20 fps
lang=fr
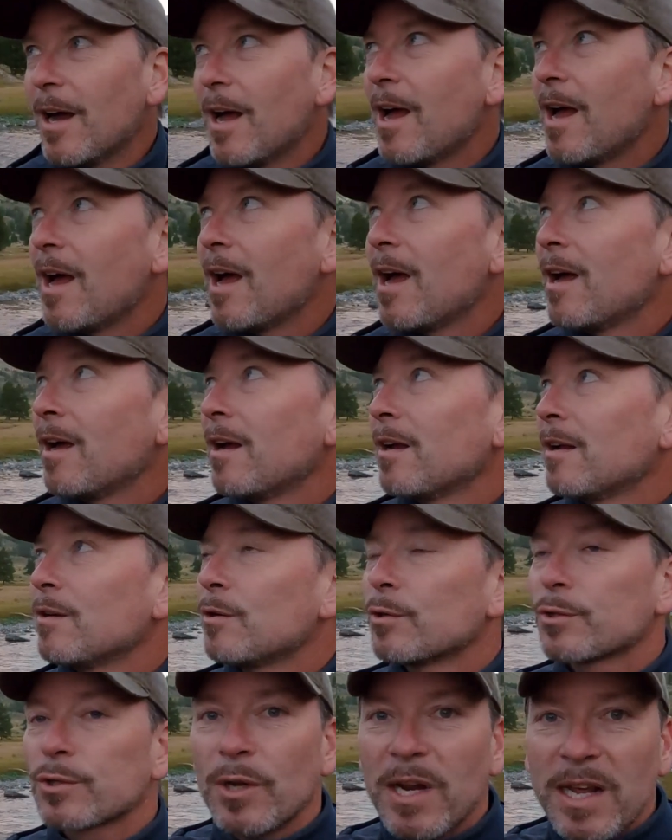
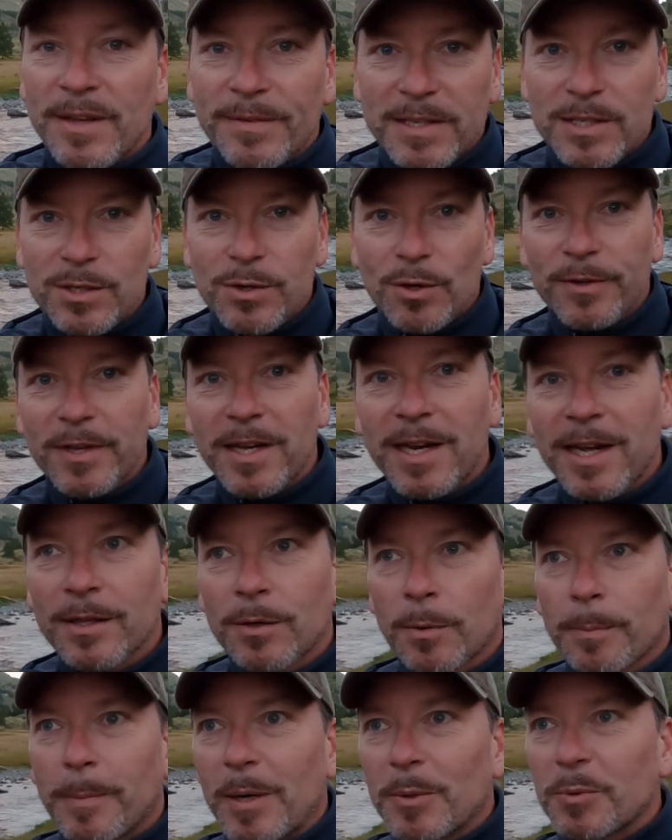le soleil va se lever là
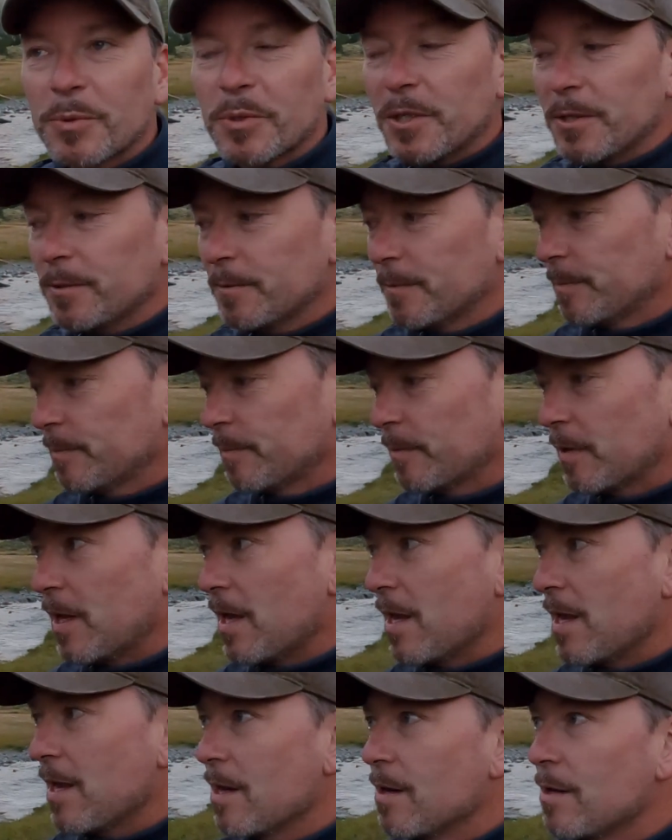dans pas longtemps
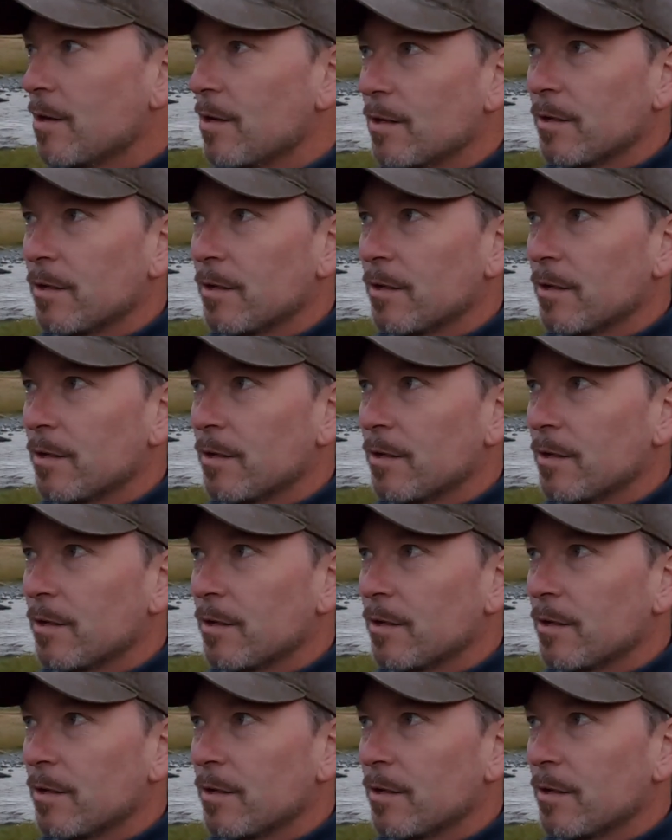et